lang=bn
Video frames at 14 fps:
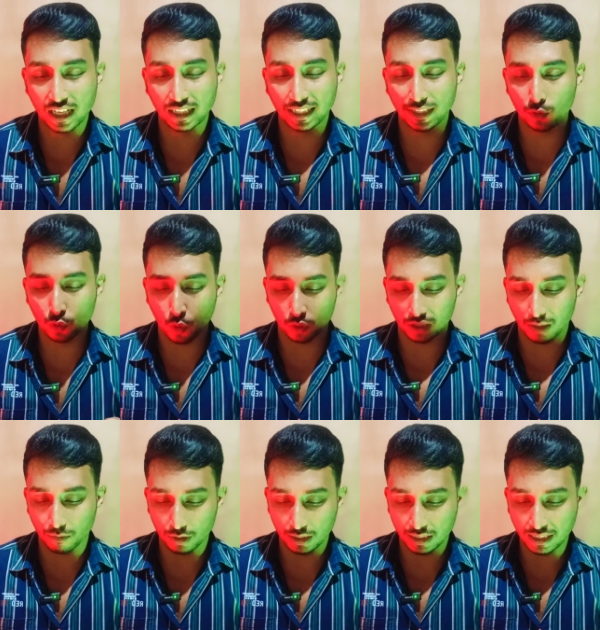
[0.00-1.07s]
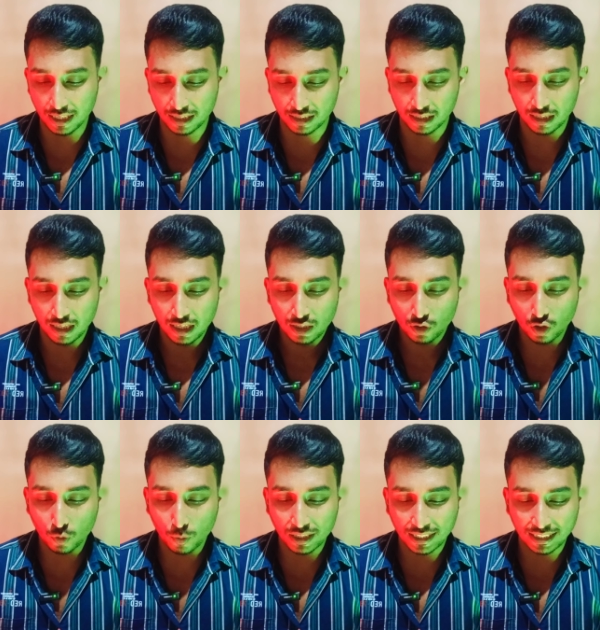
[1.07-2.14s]
সাথে কিন্তু কথা বলি ঠিক আছে যদি
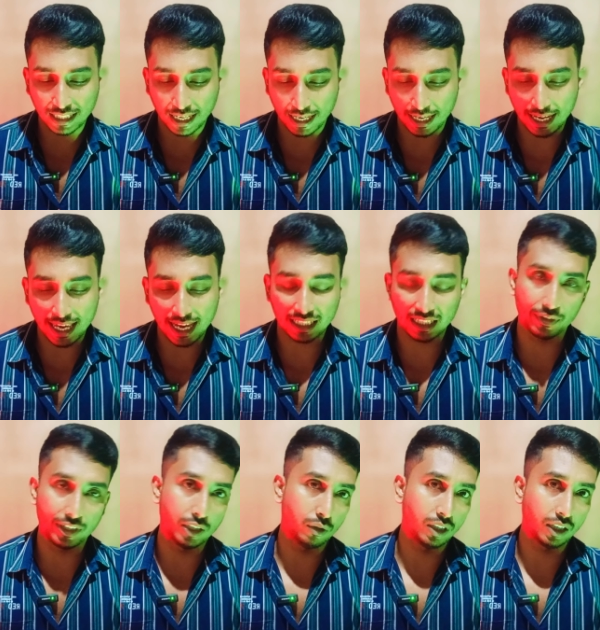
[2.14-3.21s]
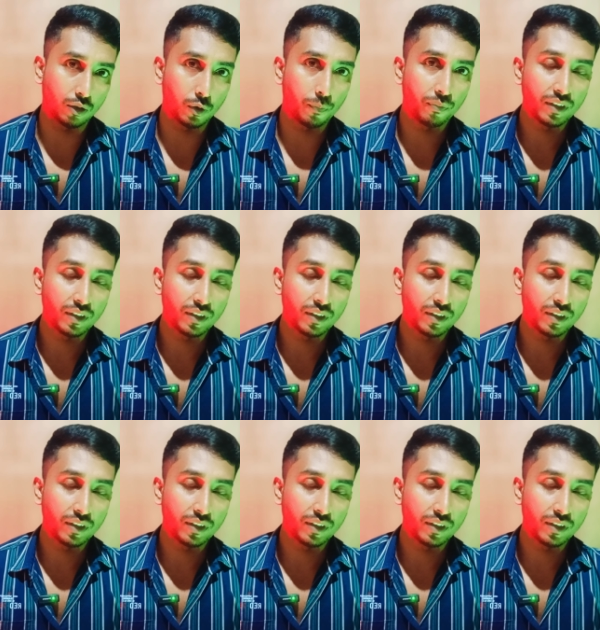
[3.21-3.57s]
তোমাদেরকে দেখা এই একটা ভিডিও দেখো